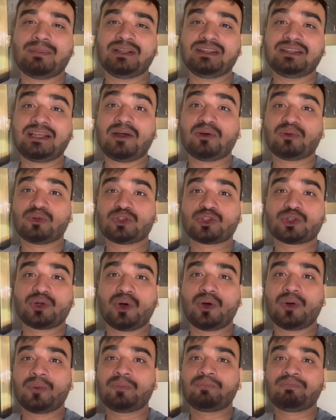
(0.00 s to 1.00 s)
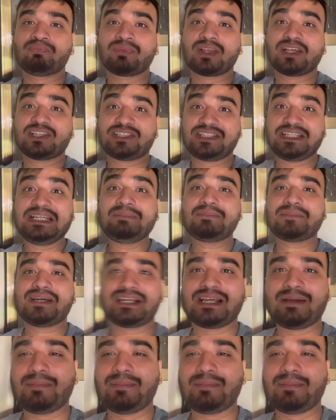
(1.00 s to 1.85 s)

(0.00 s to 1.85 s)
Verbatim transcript: बनते हैं और उसको स्टीम करके